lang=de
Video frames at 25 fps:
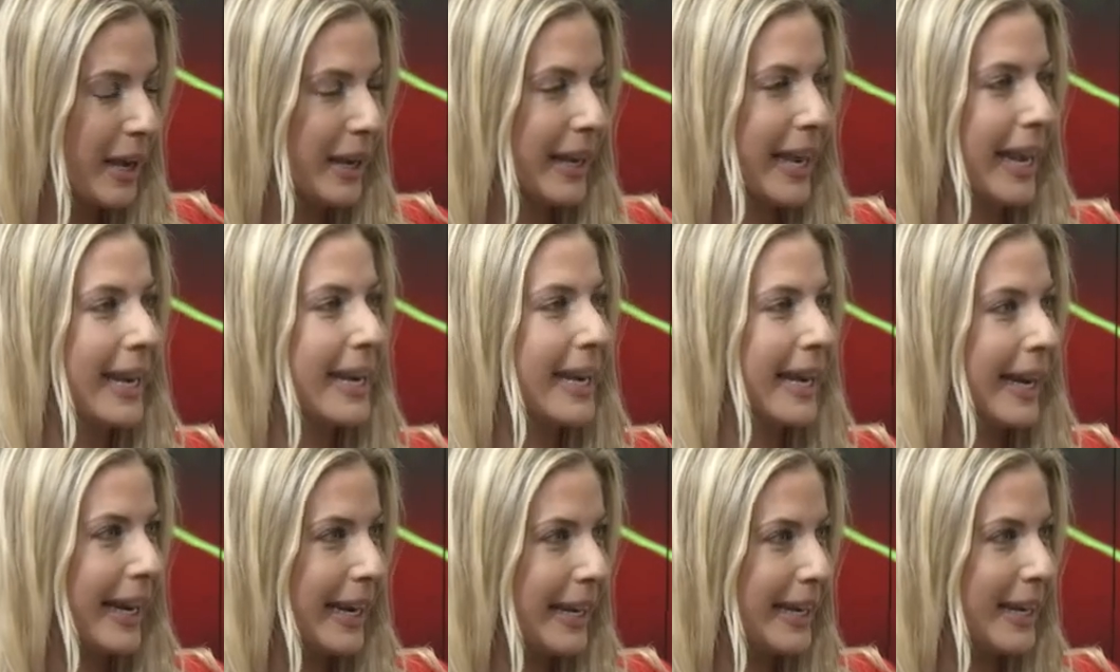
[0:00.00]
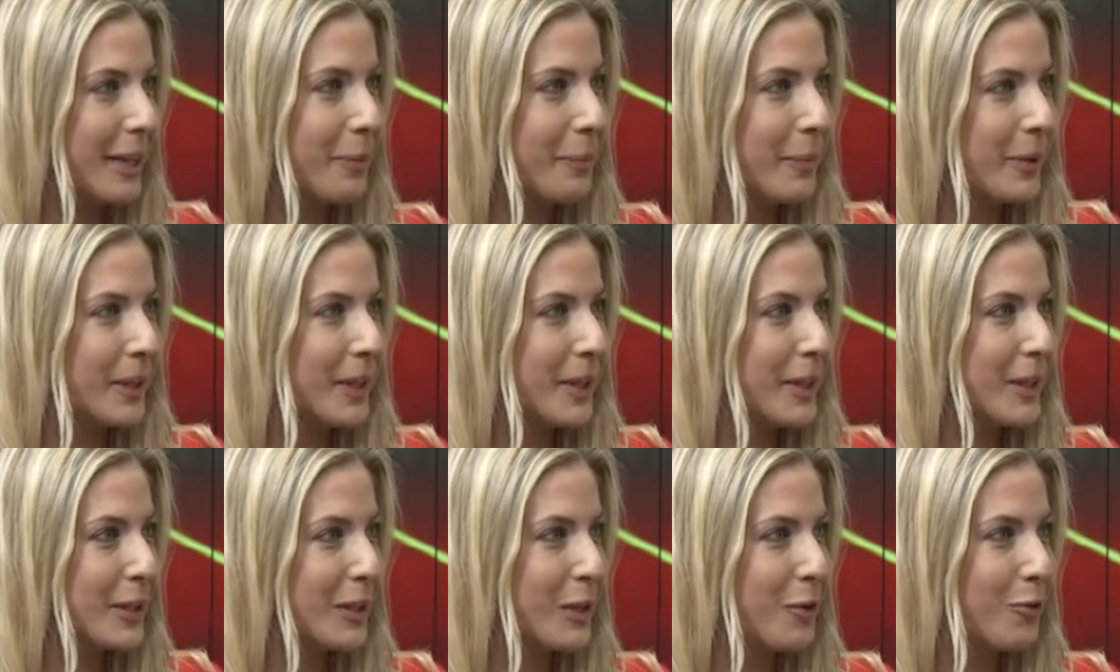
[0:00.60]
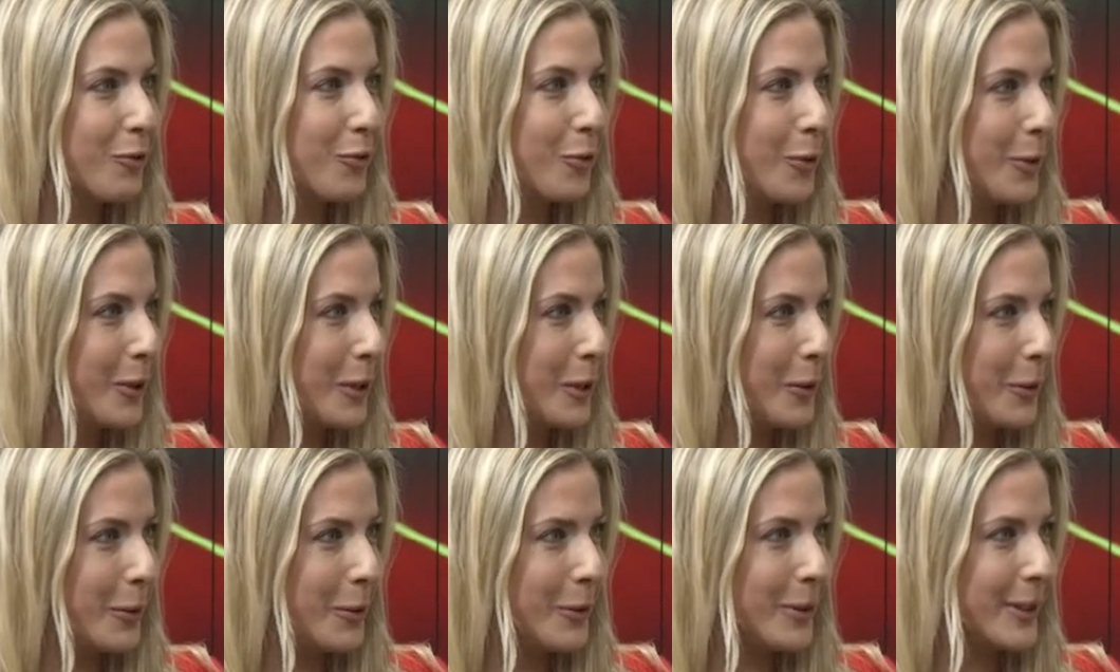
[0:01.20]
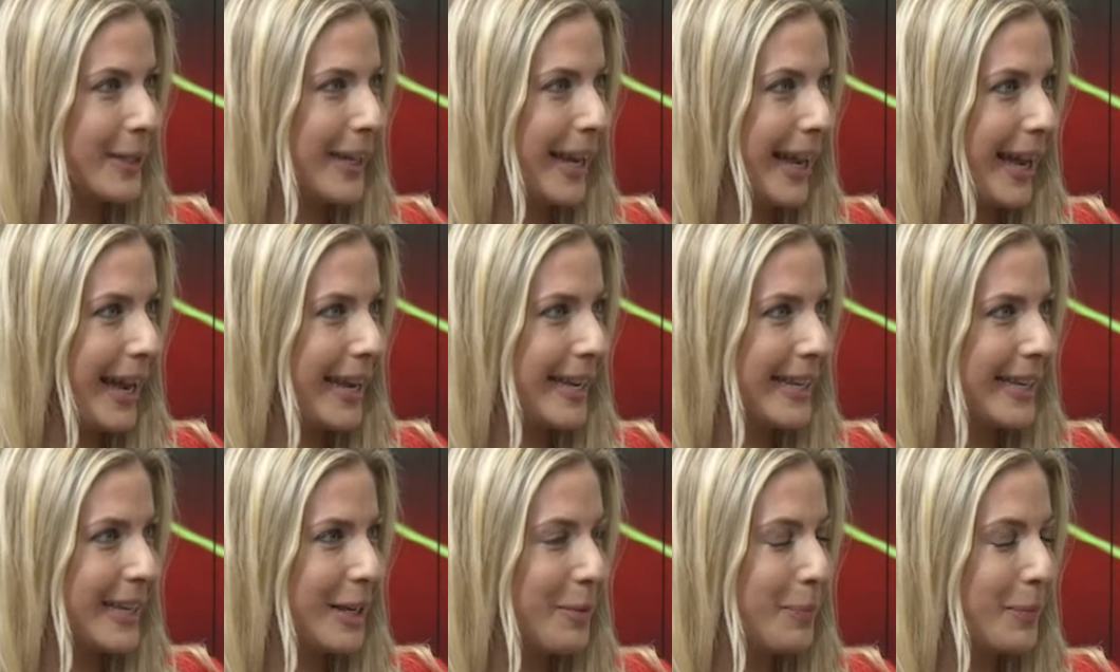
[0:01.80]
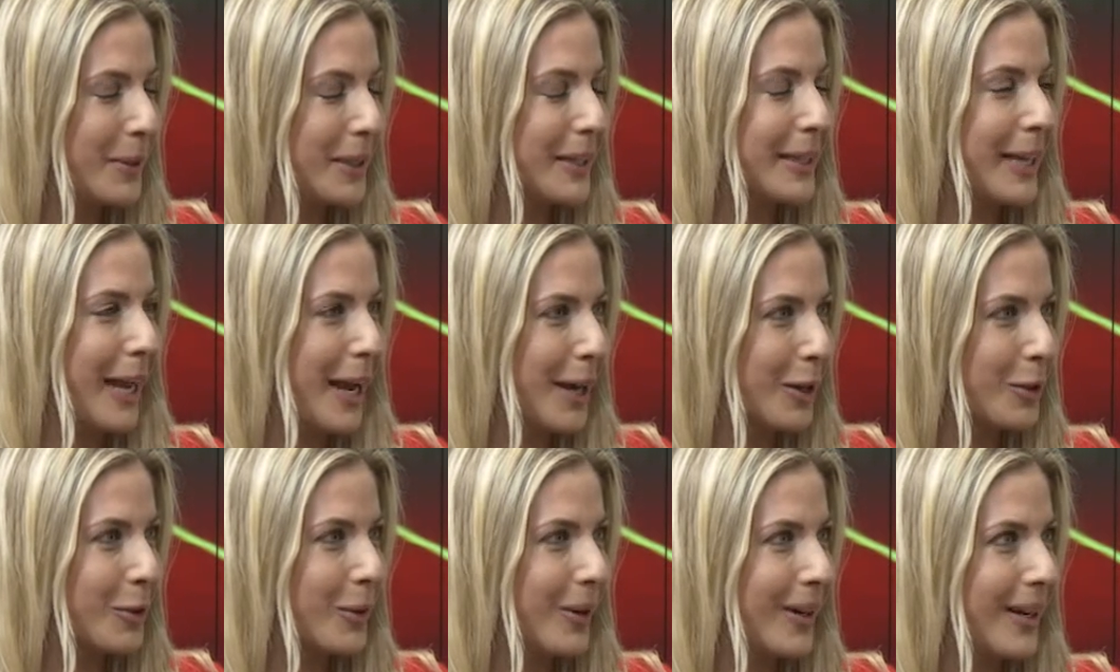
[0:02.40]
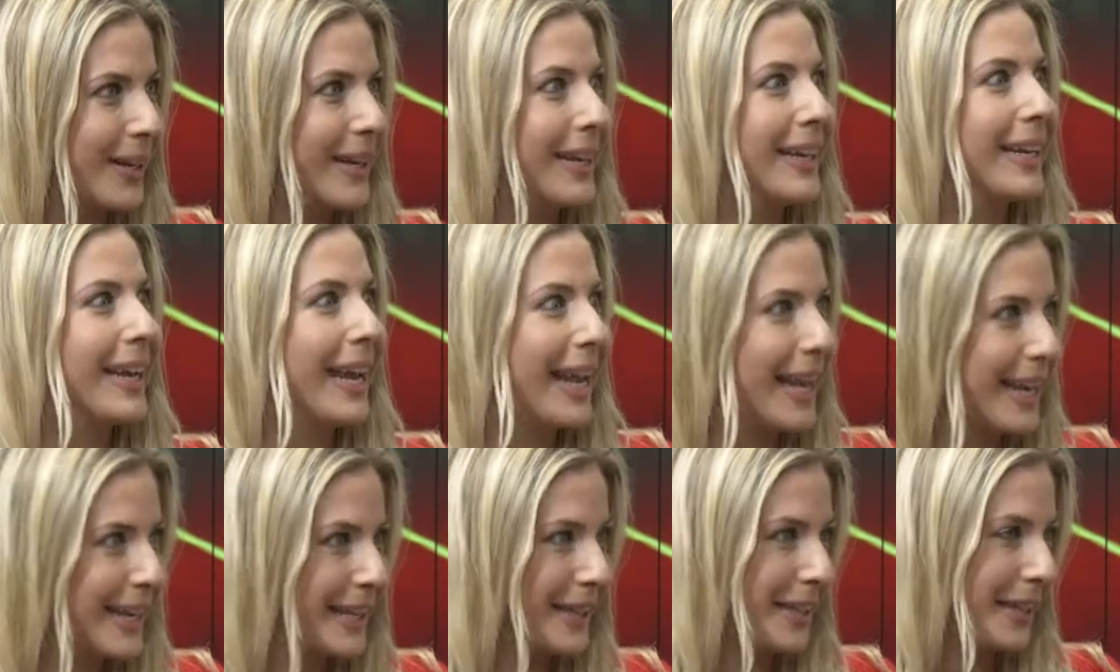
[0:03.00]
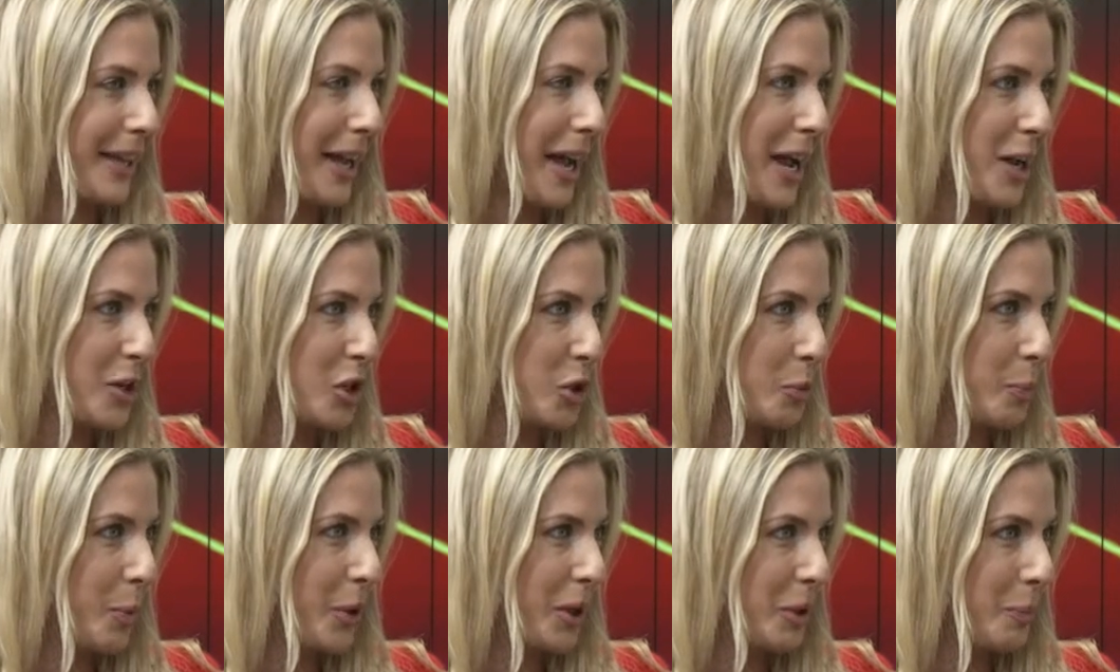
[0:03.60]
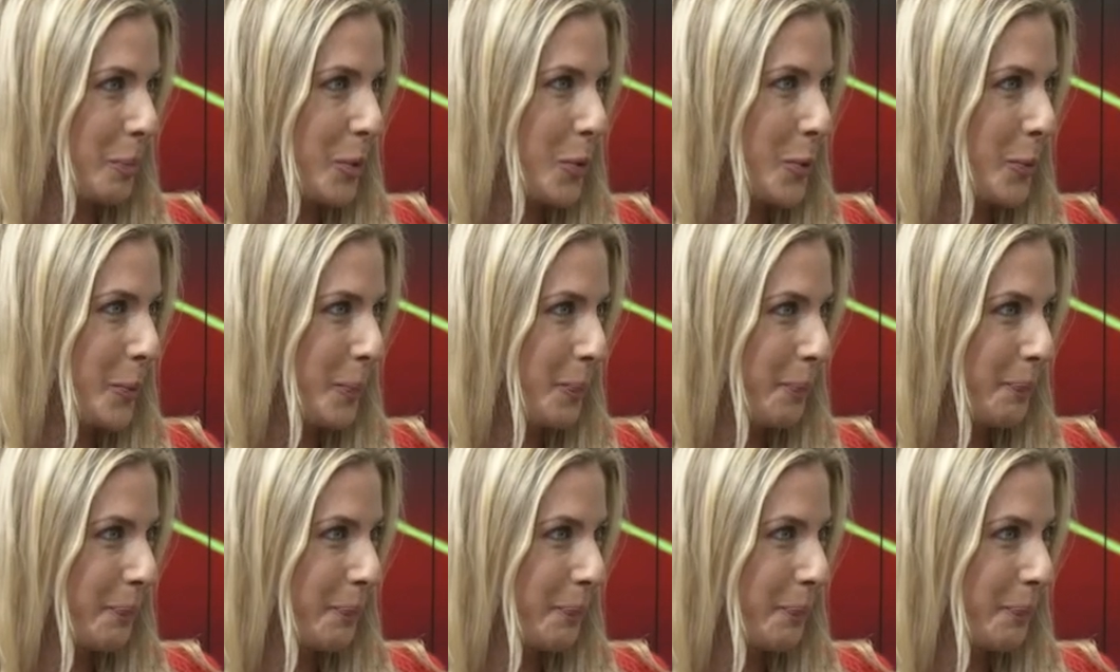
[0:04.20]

Generell hat man das Gefühl, in Österreich gibt es aktuell einen echten Radsportboom.